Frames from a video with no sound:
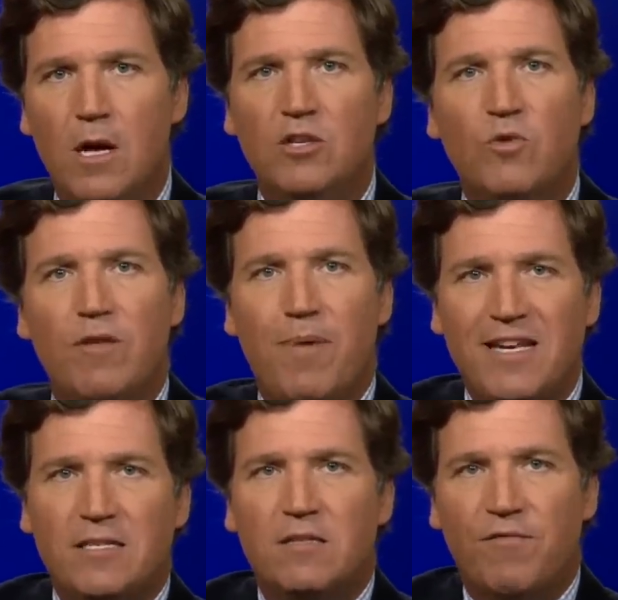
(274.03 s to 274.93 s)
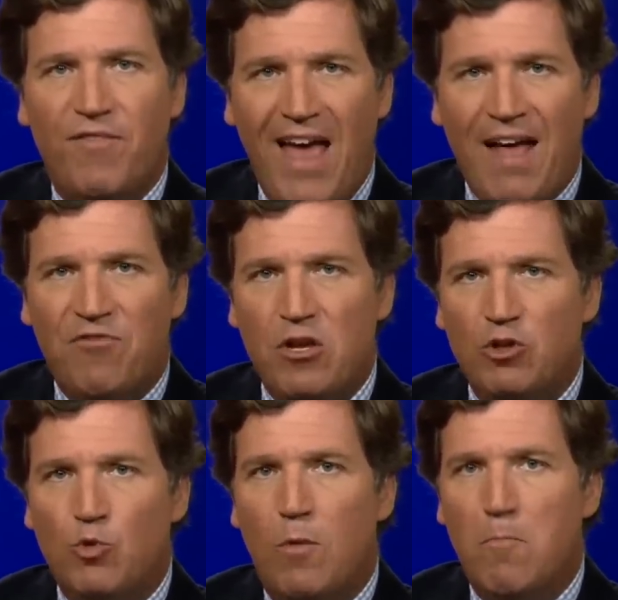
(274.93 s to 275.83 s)
Исходя из этого,
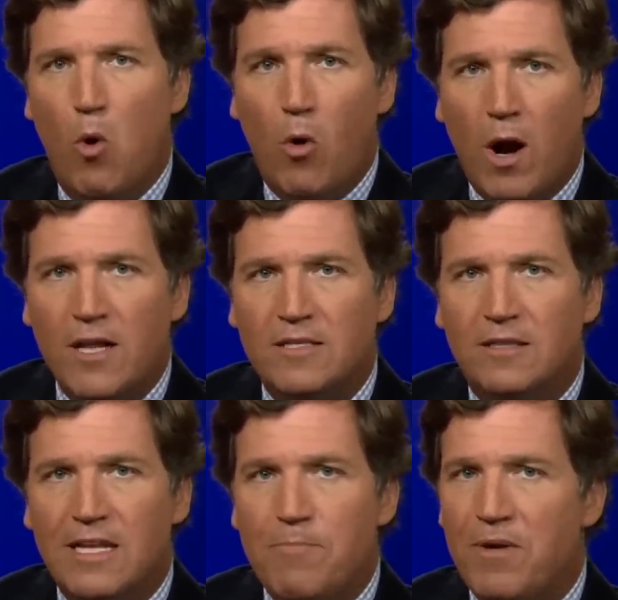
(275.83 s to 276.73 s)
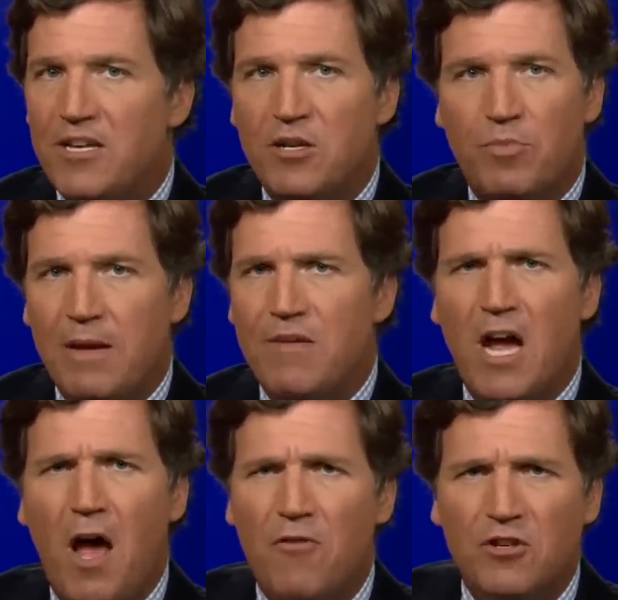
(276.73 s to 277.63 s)
идиоты бросаются обвинять
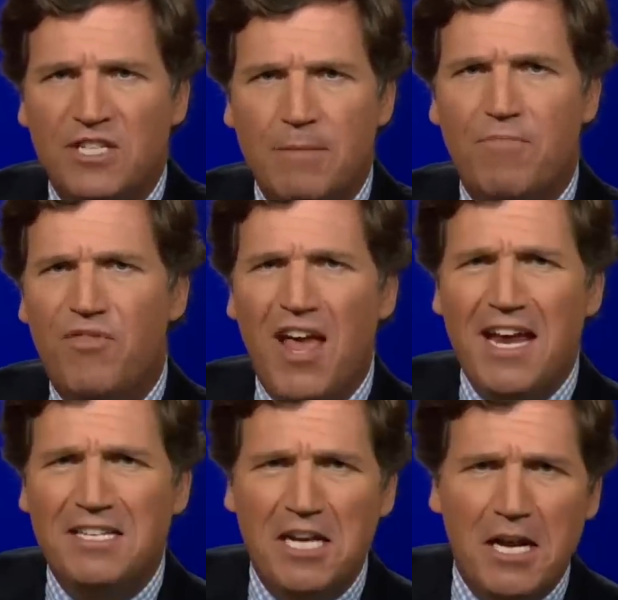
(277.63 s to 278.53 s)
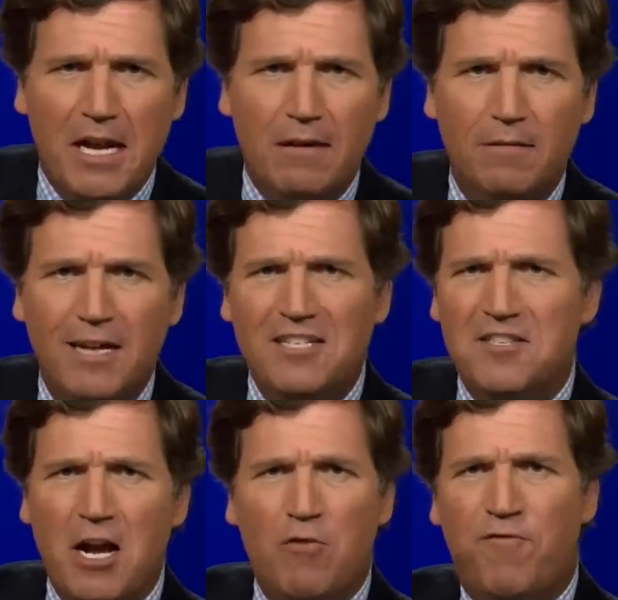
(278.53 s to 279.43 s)
оппонентов. Они сделали это! Это
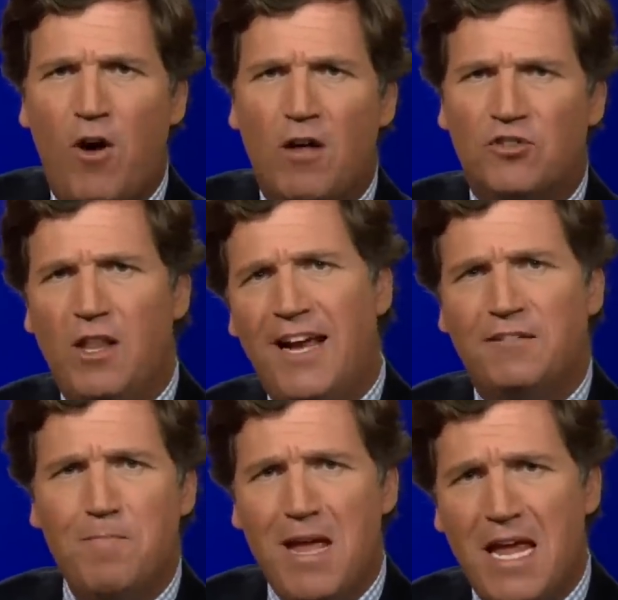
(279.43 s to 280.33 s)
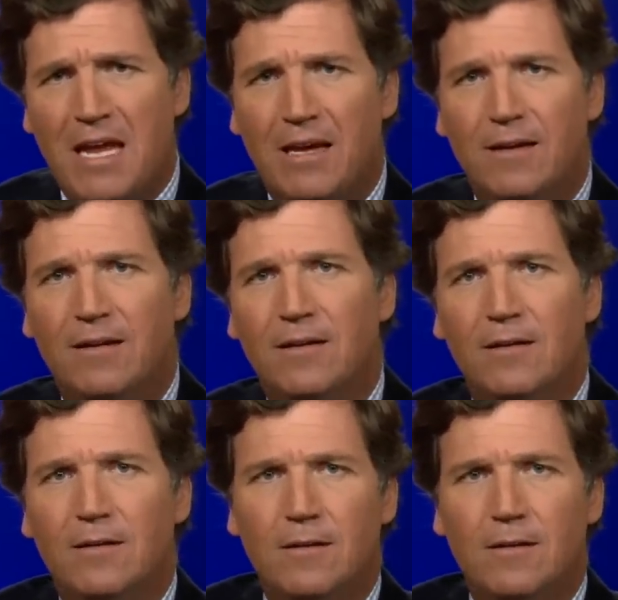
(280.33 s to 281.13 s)
их вина! Выберите меня!